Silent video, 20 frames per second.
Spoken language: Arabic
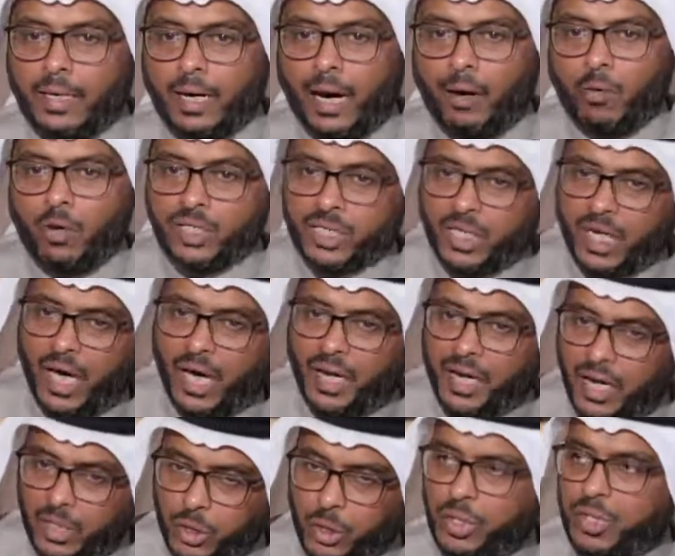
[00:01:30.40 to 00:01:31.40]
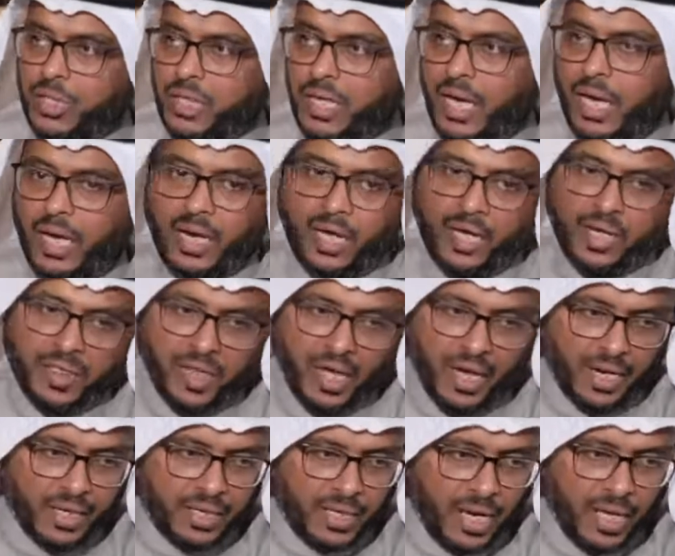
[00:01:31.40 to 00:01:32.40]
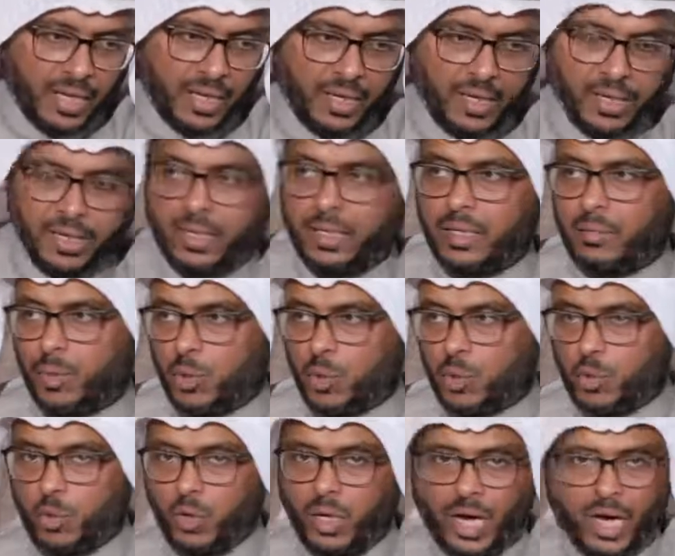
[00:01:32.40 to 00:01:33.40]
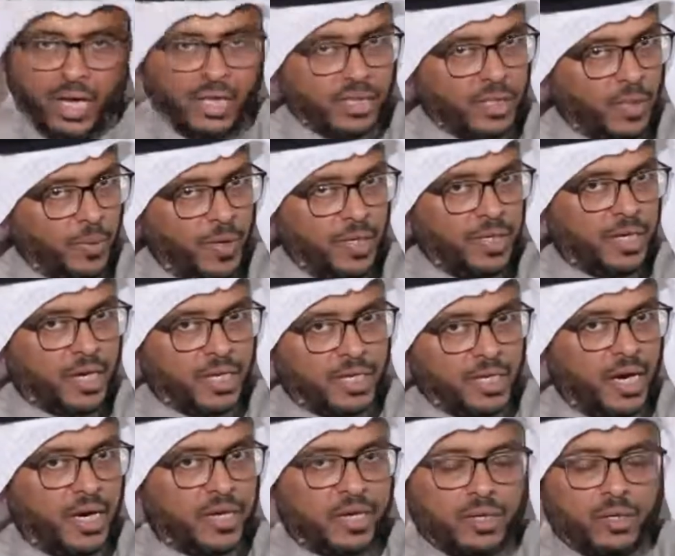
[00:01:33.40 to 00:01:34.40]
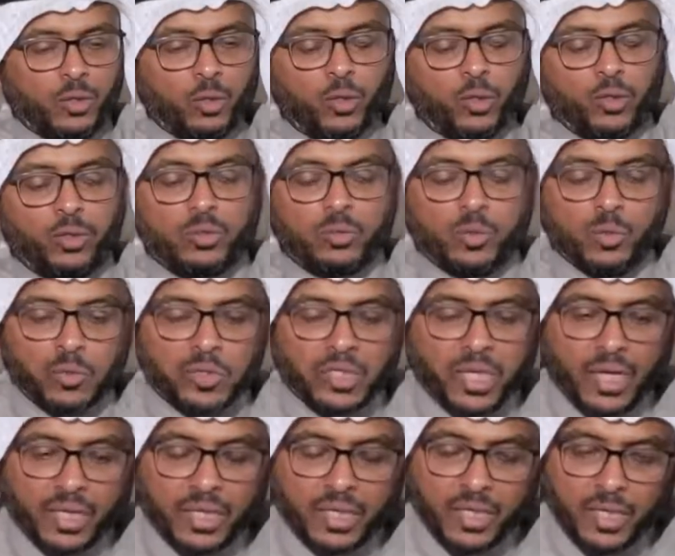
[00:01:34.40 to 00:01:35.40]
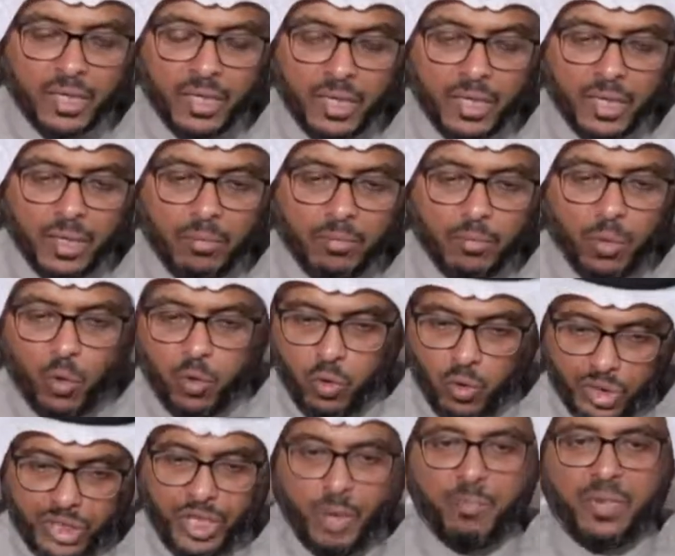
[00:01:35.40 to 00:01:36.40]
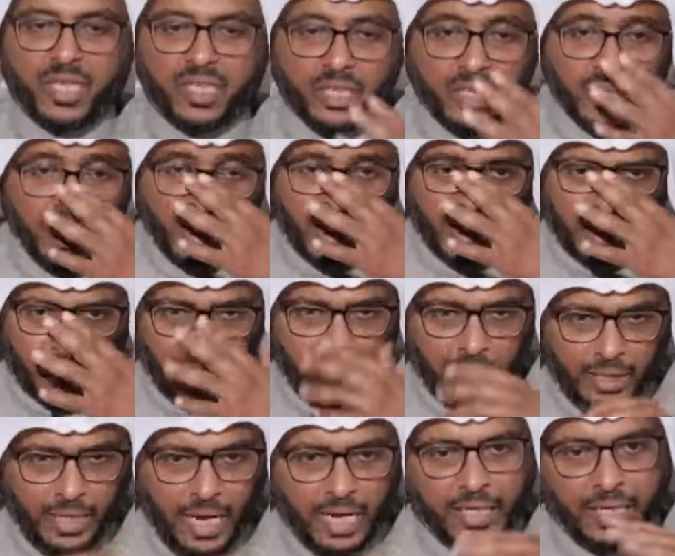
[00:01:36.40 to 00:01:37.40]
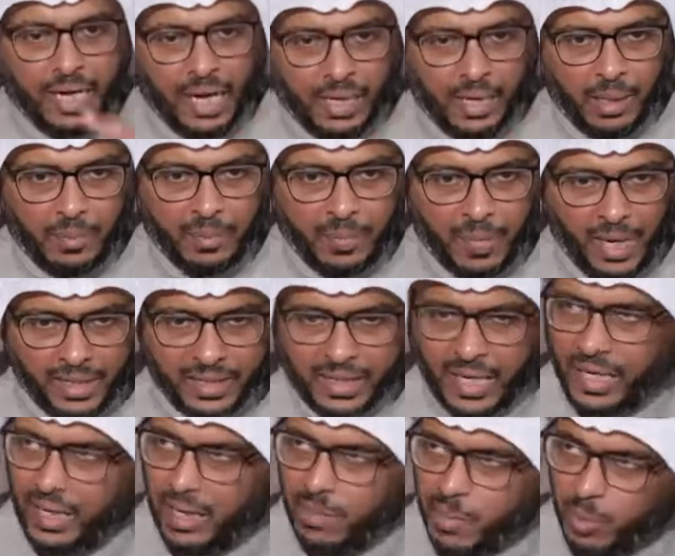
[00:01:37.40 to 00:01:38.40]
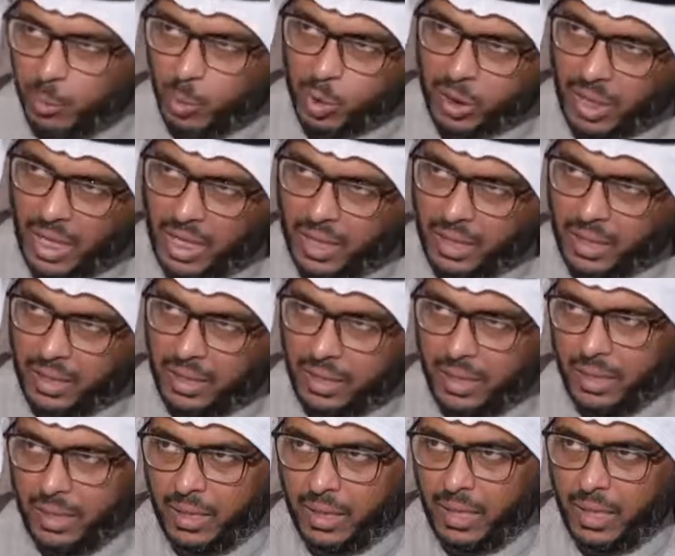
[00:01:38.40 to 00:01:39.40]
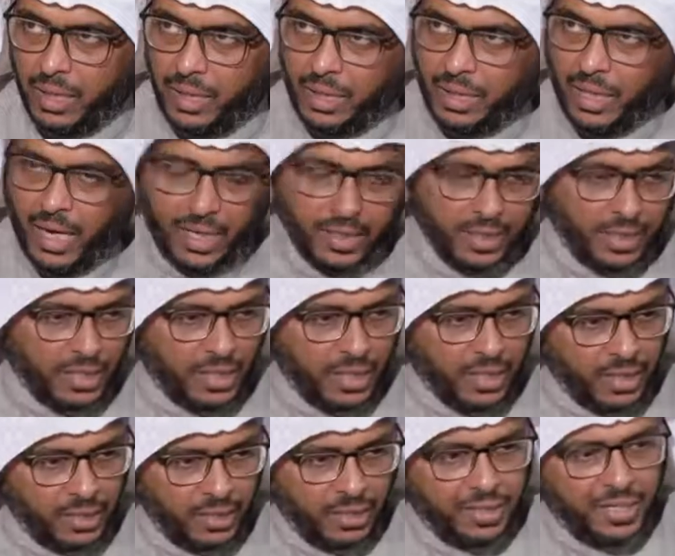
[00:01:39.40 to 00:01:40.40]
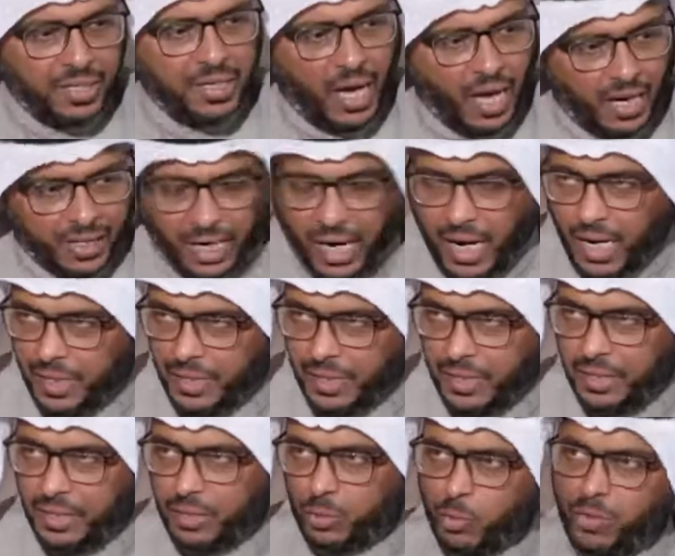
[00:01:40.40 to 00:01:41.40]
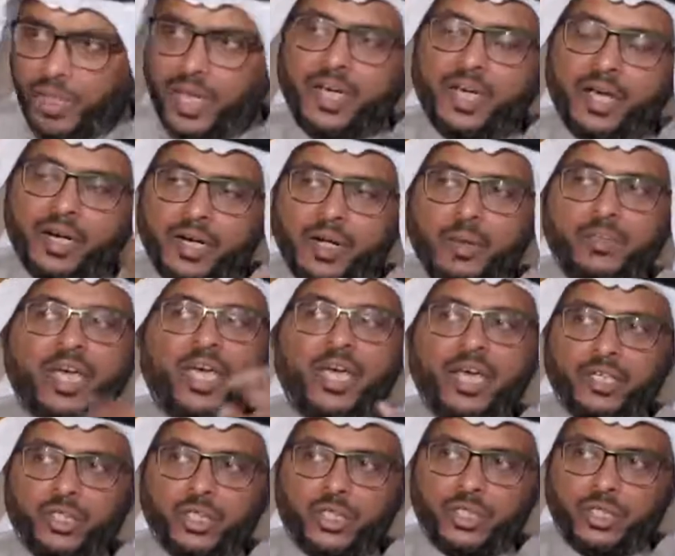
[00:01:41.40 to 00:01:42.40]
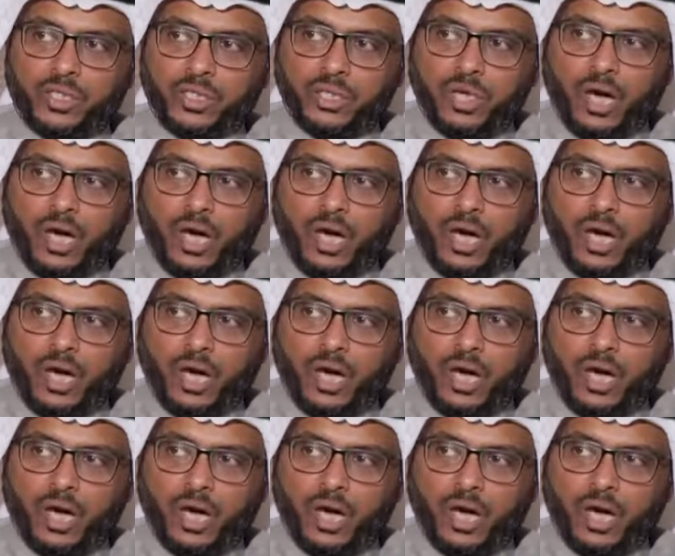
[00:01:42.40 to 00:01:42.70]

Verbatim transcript: أول شيء أنا أشكرك على إثارة هذا الموضوع هذا طبعا اختيار أخوي بمطلق مطلق موضوع شبة النار لكن أنا أتكلم من منطلق يعني النار هذه تذكرنا بإيش